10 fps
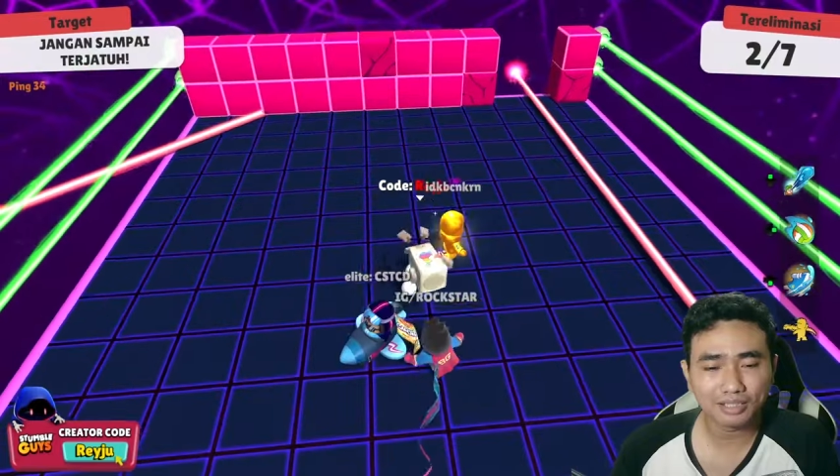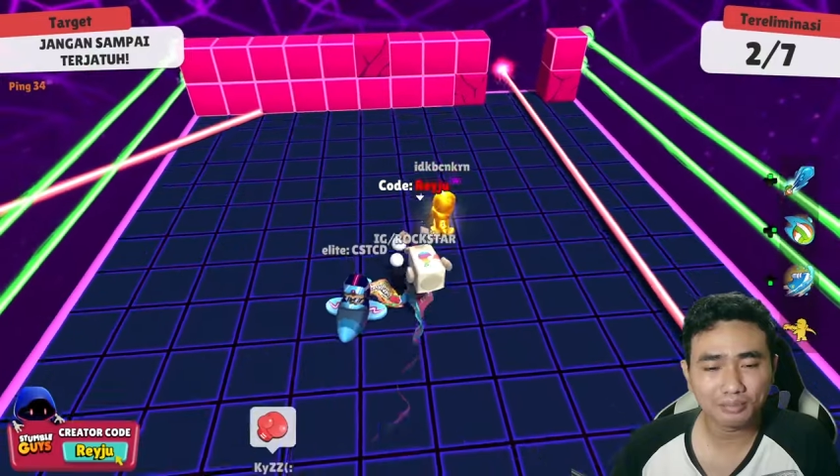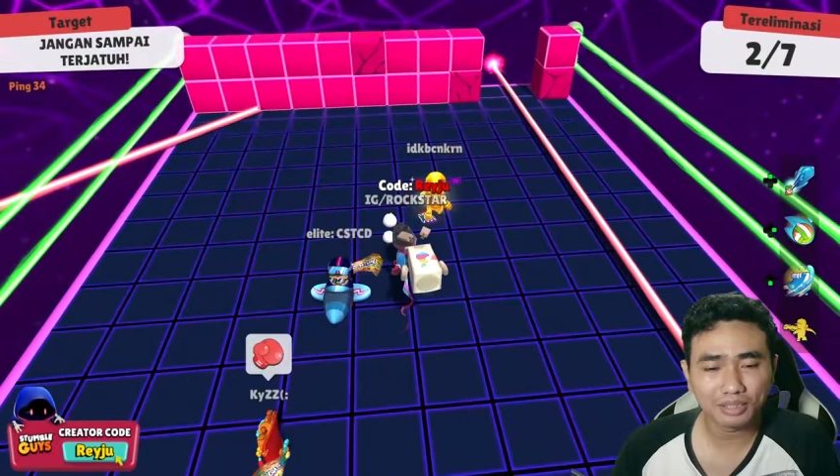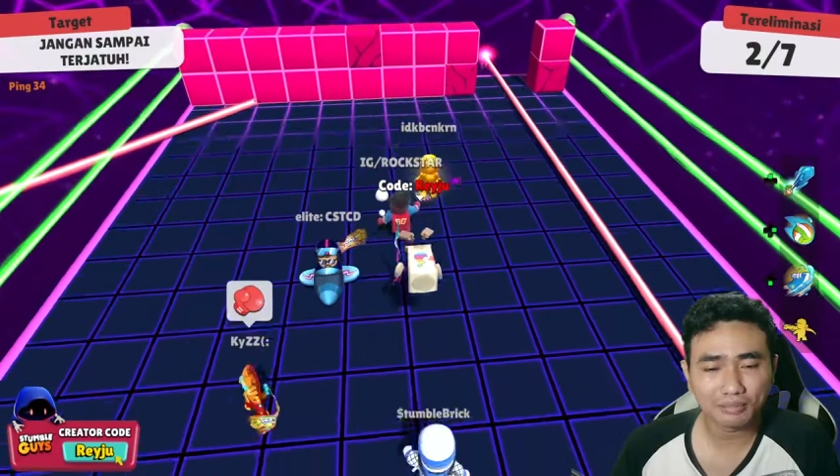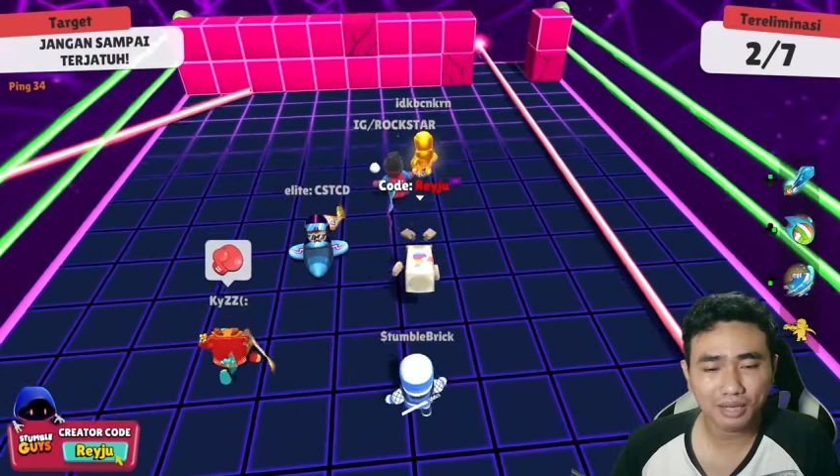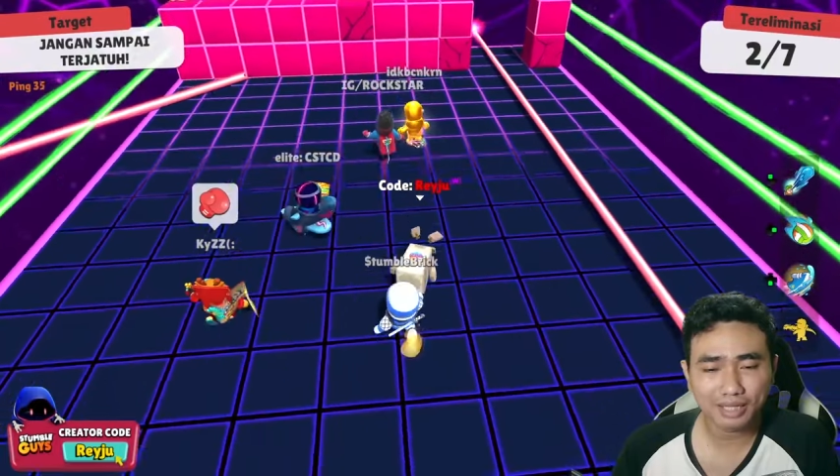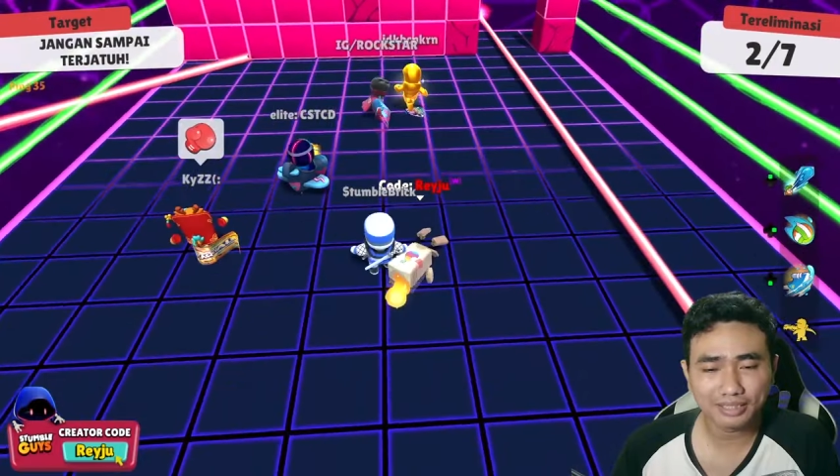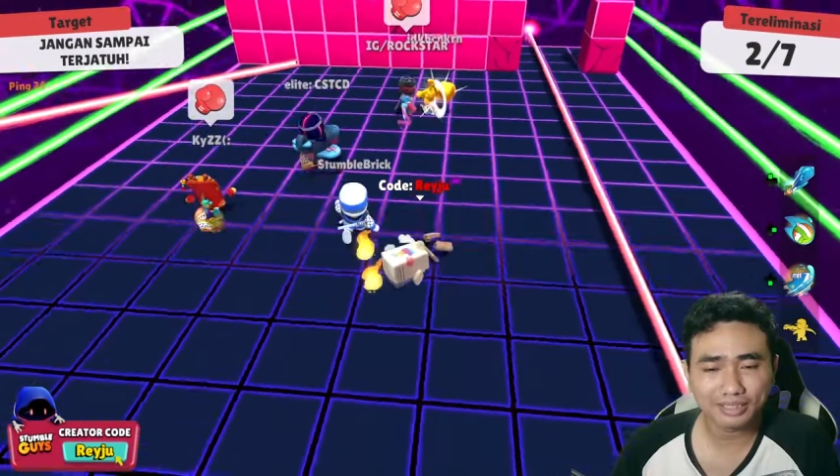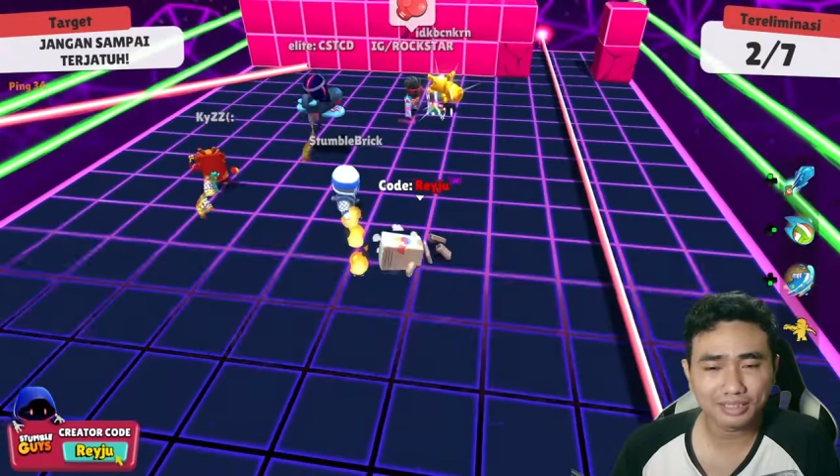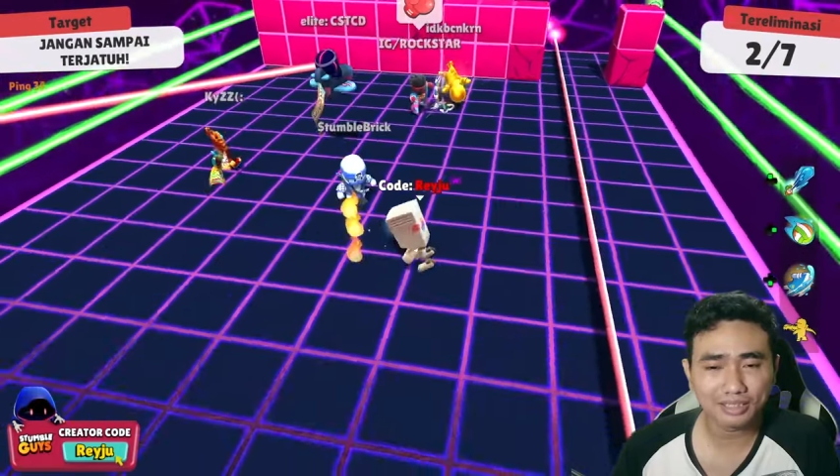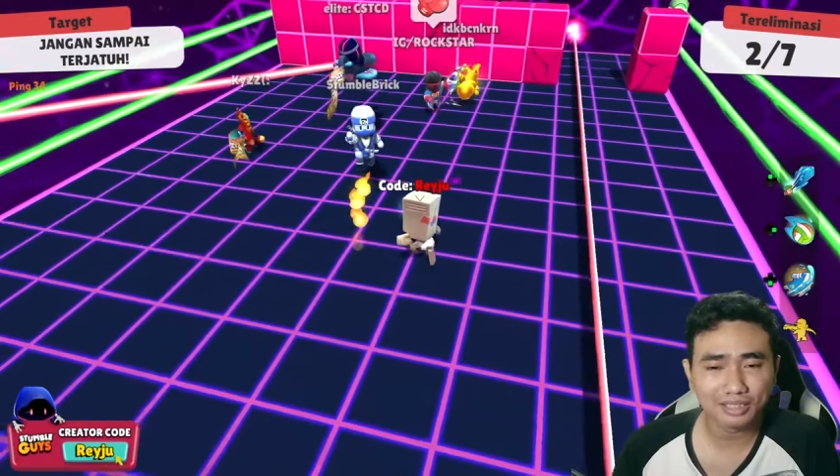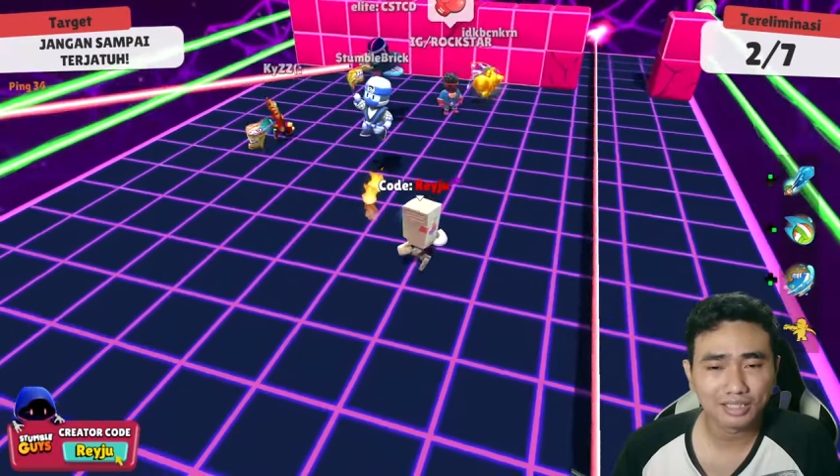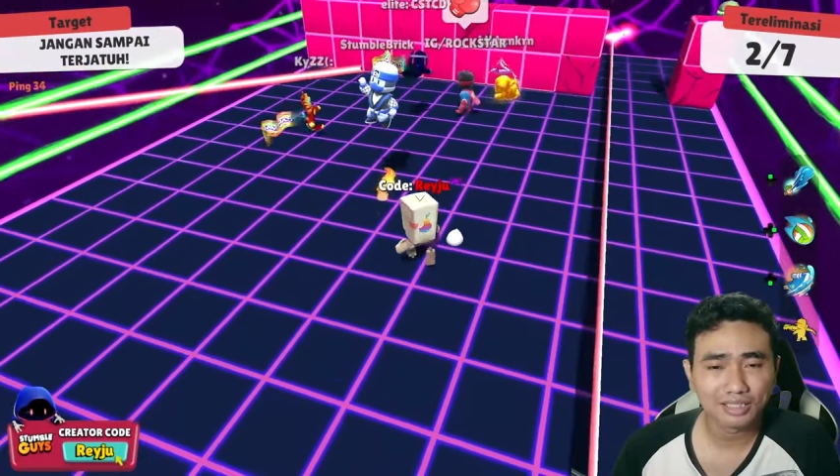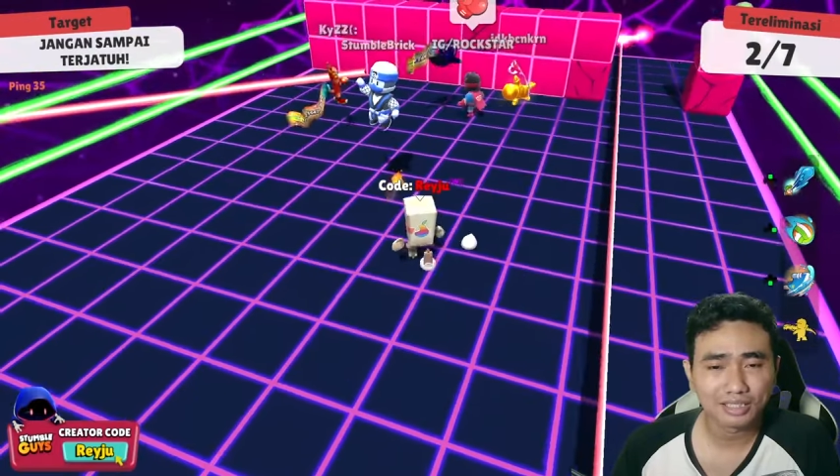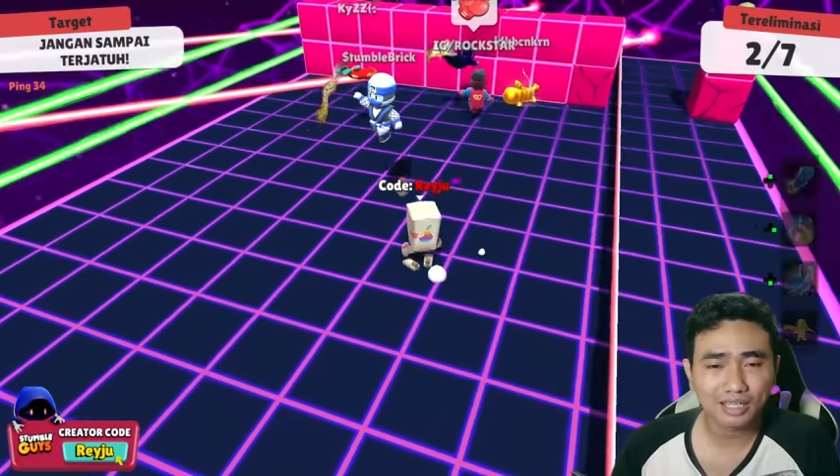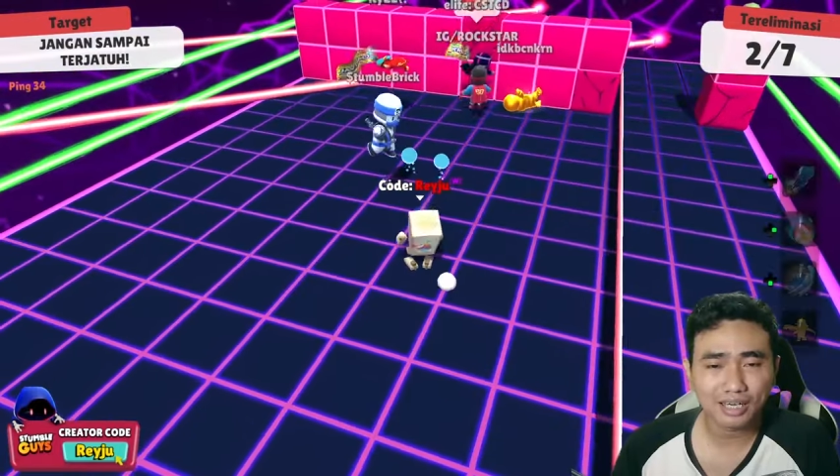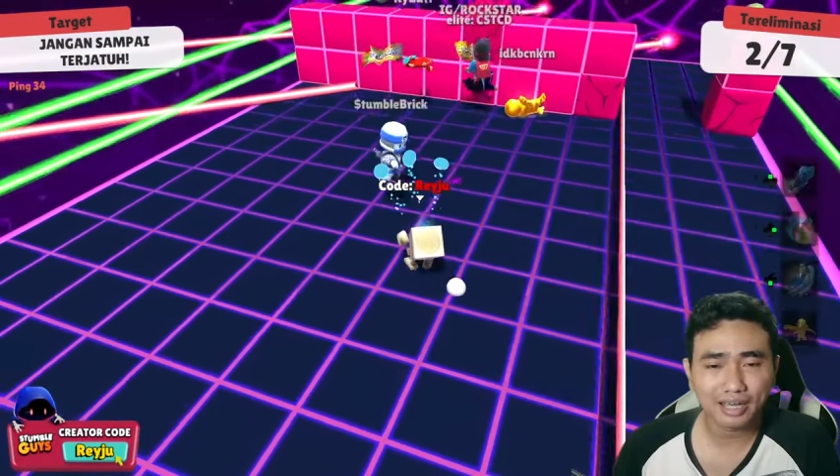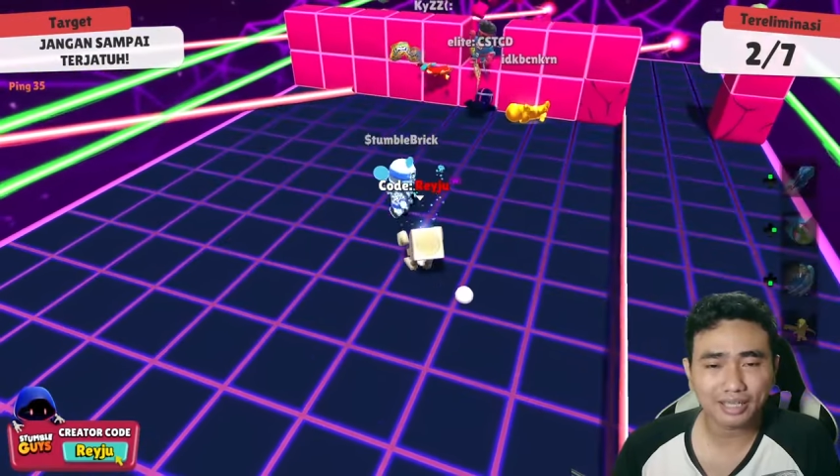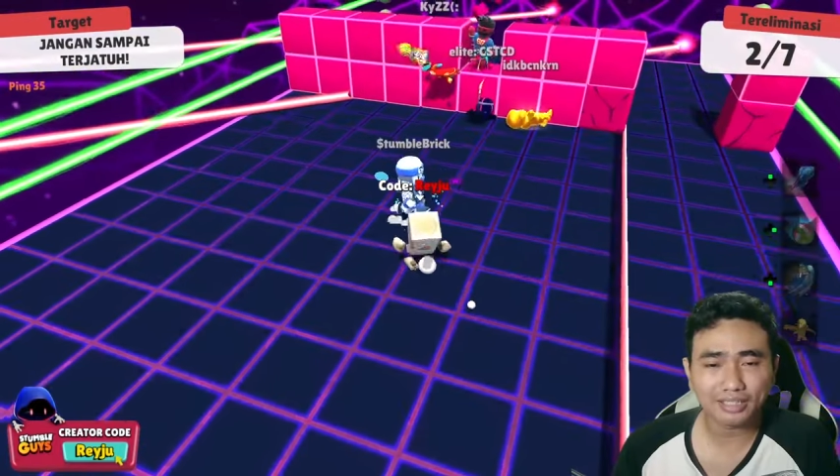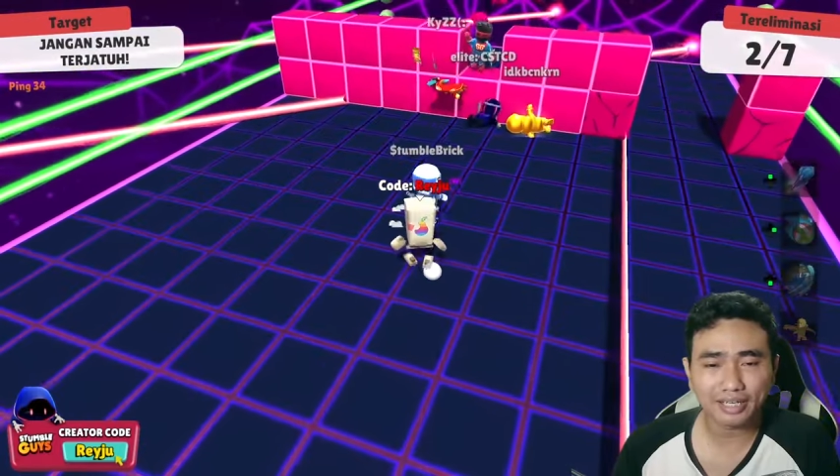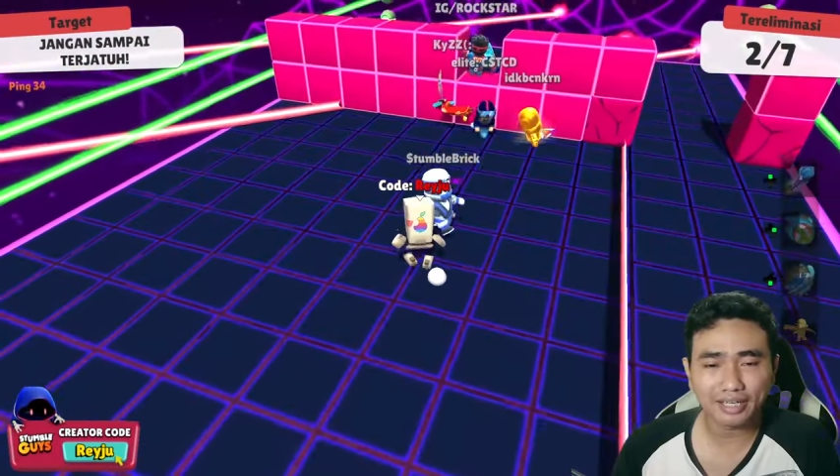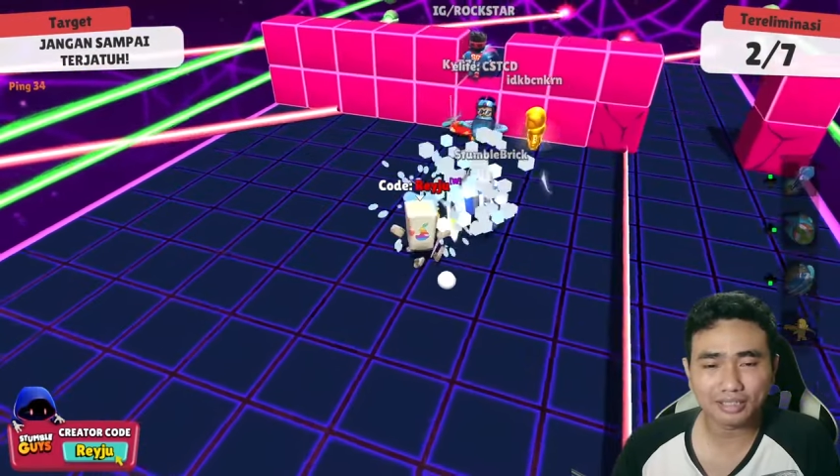diminimalisir ngeleknya ya